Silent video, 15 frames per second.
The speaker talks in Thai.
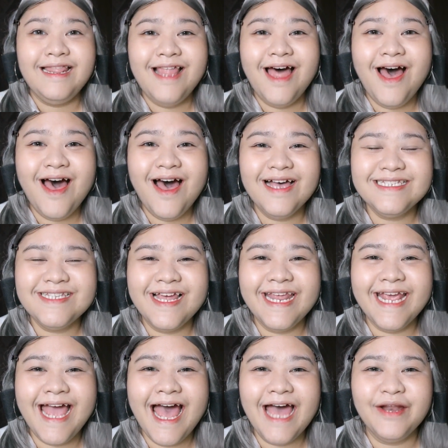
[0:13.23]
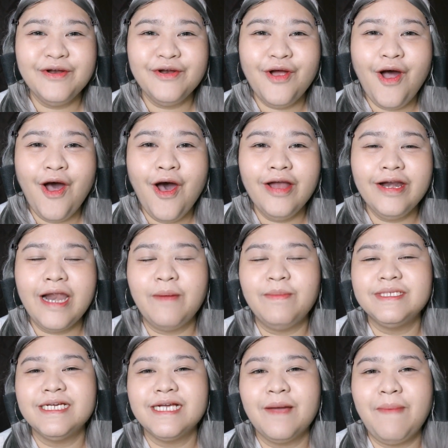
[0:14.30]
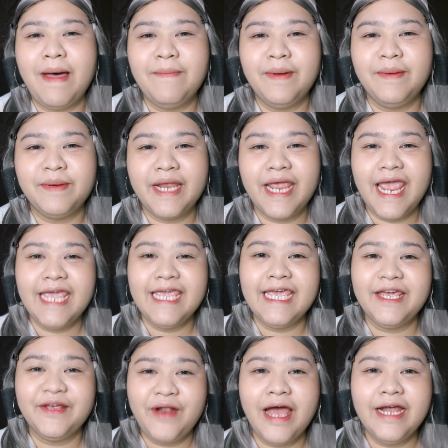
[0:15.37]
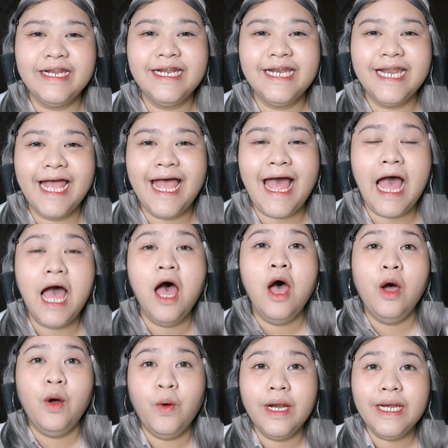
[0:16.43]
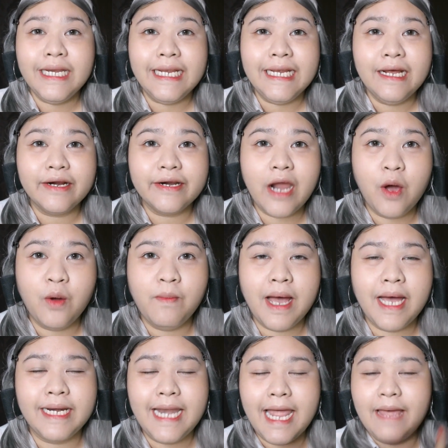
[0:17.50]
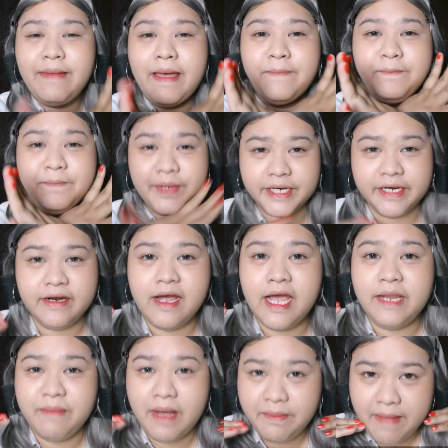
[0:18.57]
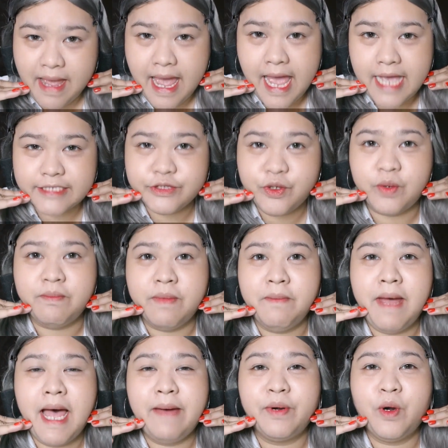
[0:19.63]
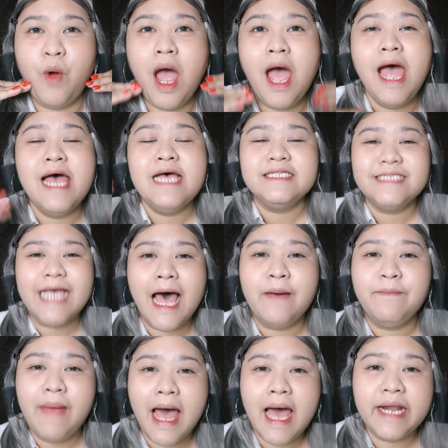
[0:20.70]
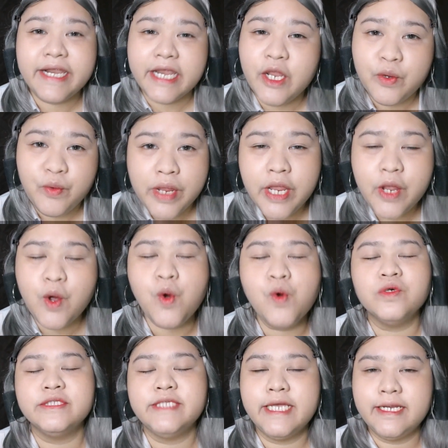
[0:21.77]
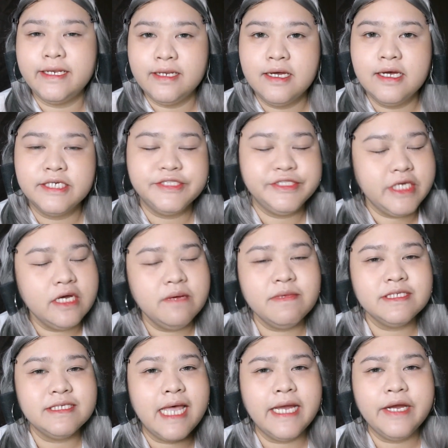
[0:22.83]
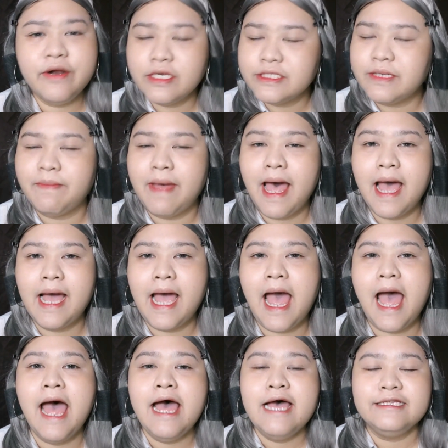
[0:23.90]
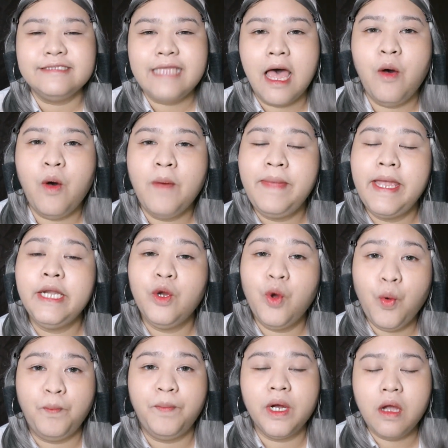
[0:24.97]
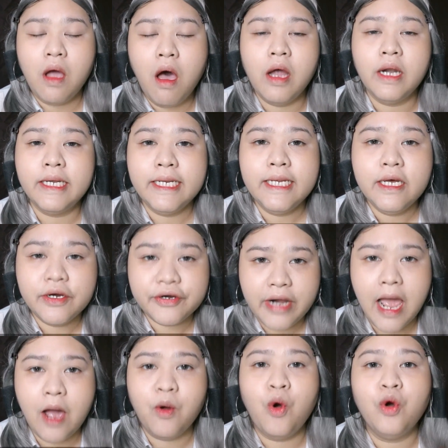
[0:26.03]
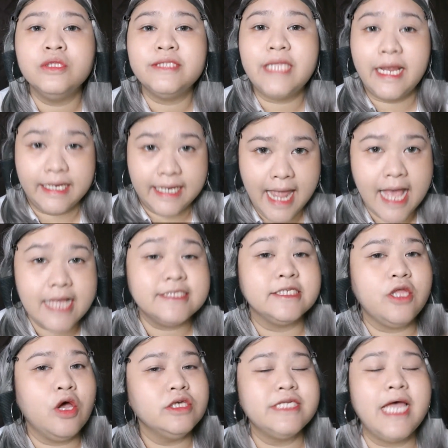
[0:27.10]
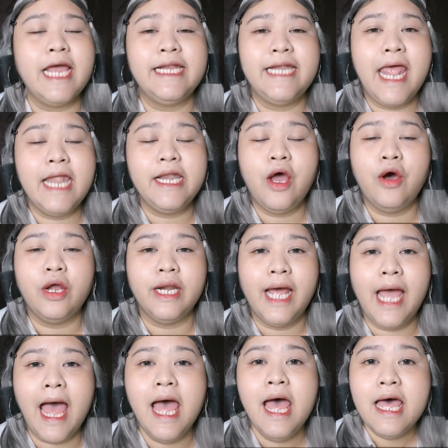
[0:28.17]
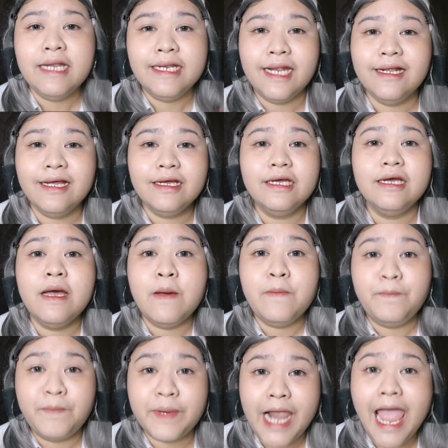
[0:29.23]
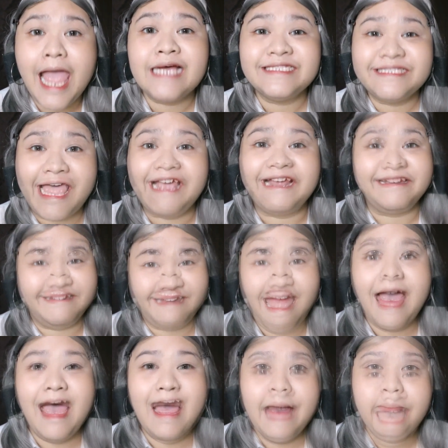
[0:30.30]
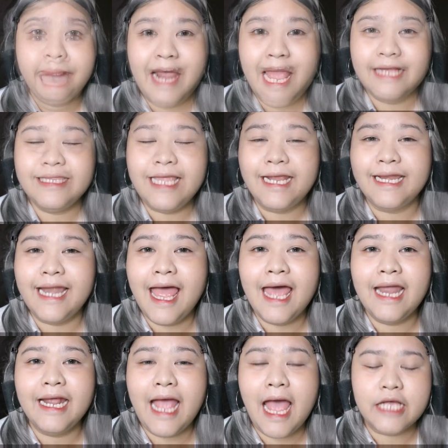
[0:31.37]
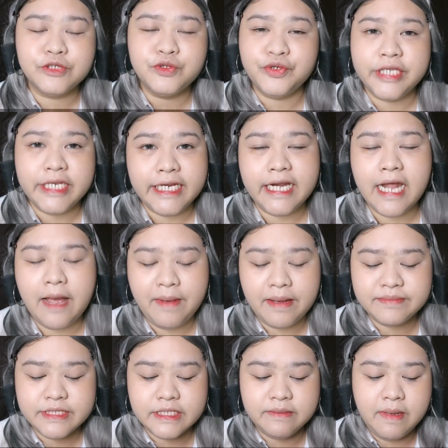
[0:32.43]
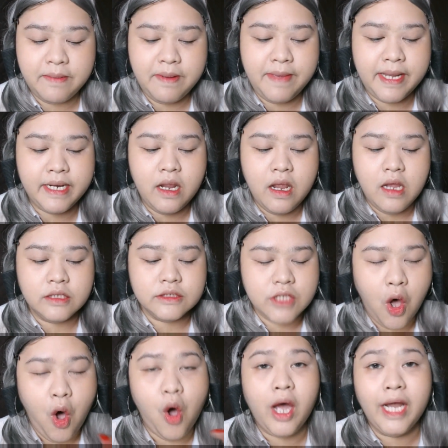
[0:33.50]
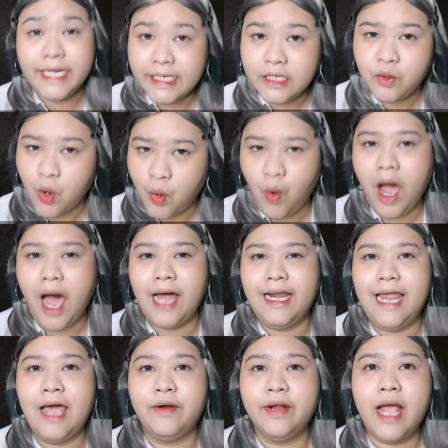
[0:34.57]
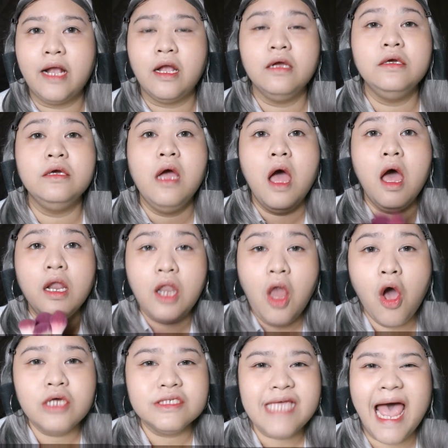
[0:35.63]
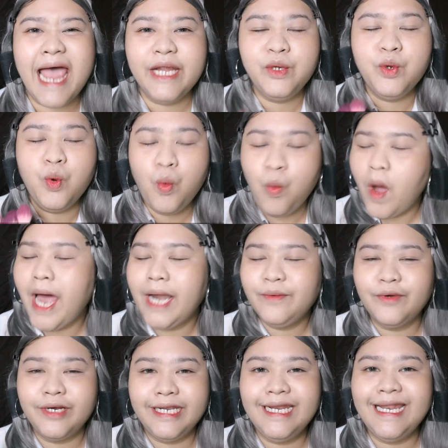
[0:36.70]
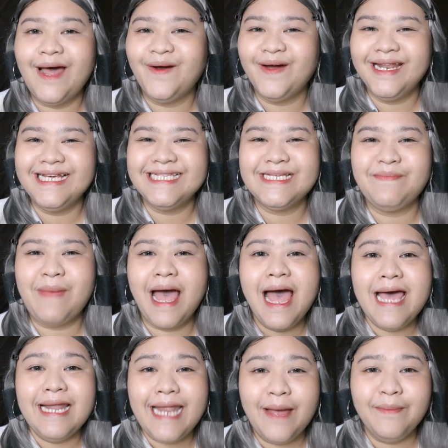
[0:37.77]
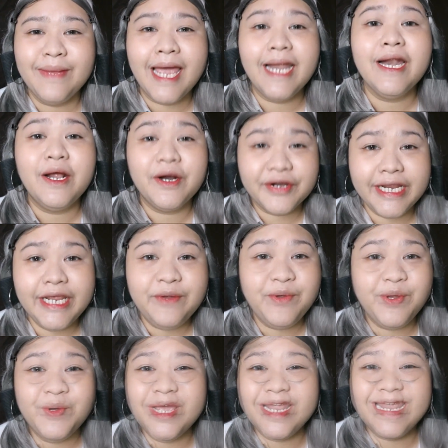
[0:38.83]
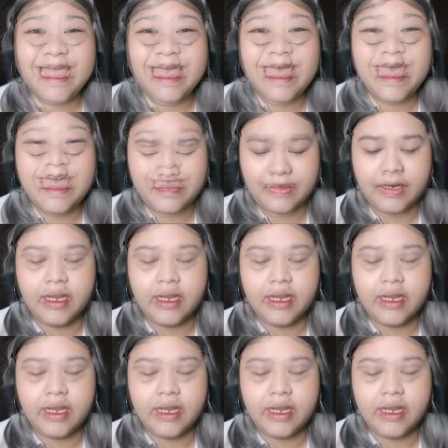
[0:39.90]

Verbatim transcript: ฮัลโหลสวัสดีค่ะทุกคนเดี๋ยวมาเจอกับปามปามรีแอคอีกครั้งหนึ่งนะคะวันนี้เรามาหน้าแบบเปลือยมากๆสดมากๆเพราะว่าจะมารีวิวสิ่งหนึ่งซึ่งไม่ใช่เครื่องสำอางค่ะแต่ว่าเป็นอุปกรณ์ที่เราคนแต่งหน้าจะต้องใช้แน่นอนนะคะนั่นก็คือแปรงแต่งหน้าค่ะแปรงแต่งหน้านะคะชุดนี้นะคะบัมซื้อมาประมาณ2 อาทิตย์กว่าๆแล้วนะคะก็คือลองใช้ทุกวันวันนี้เราก็เลยจะมาทำการรีวิวกันค่ะ